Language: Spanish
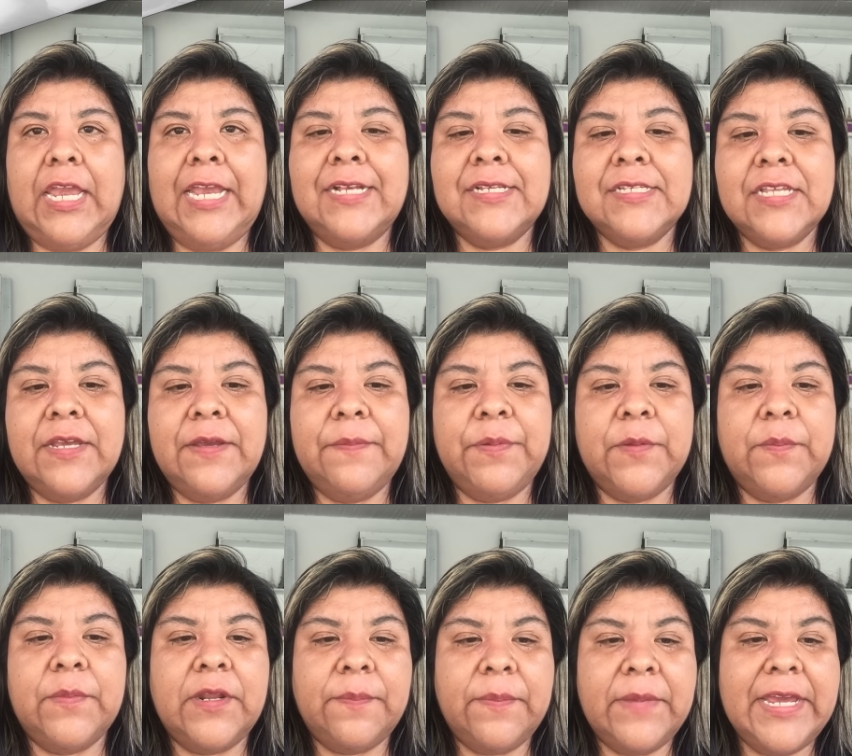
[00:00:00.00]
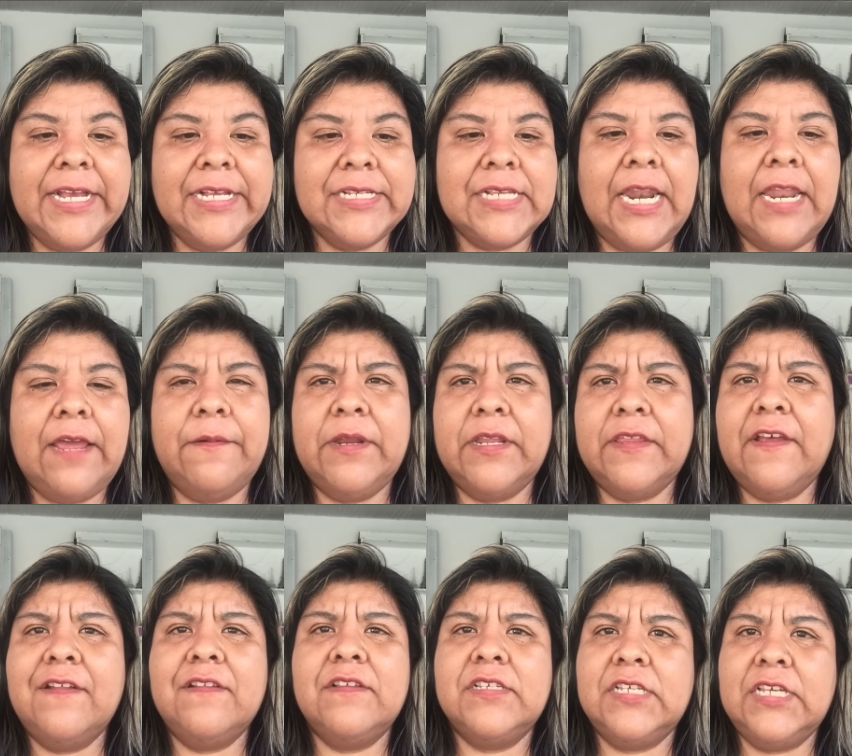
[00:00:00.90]
Este primer mes, la
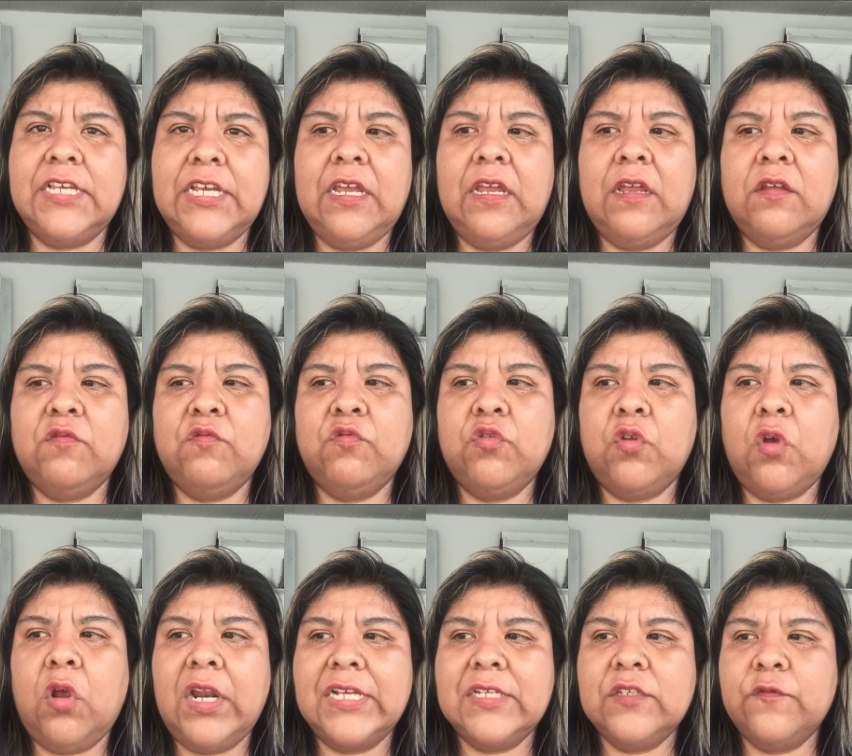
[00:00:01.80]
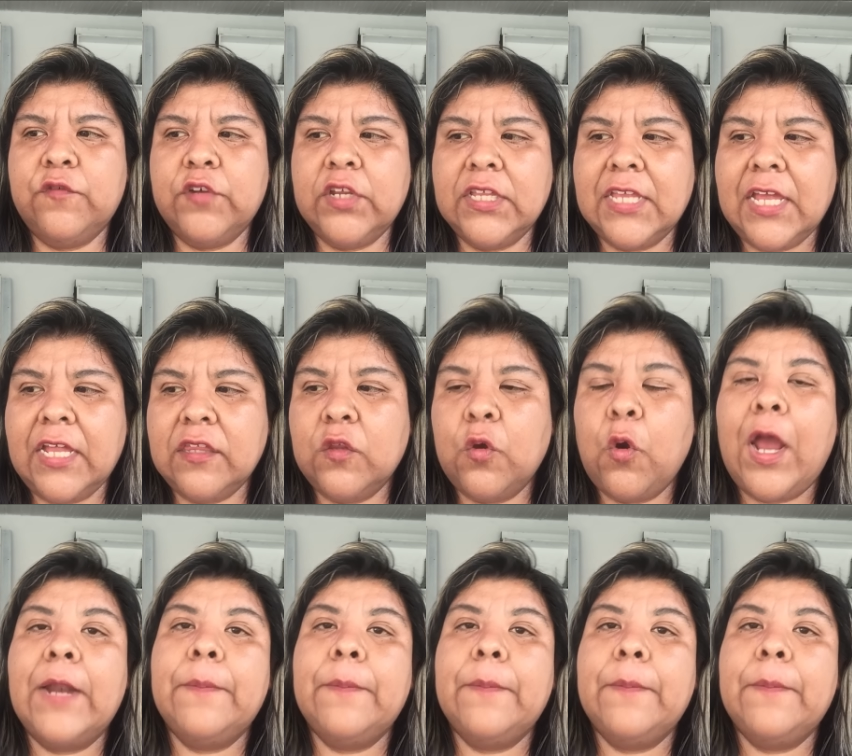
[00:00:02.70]
verdad, sí, no la sufrí tanto.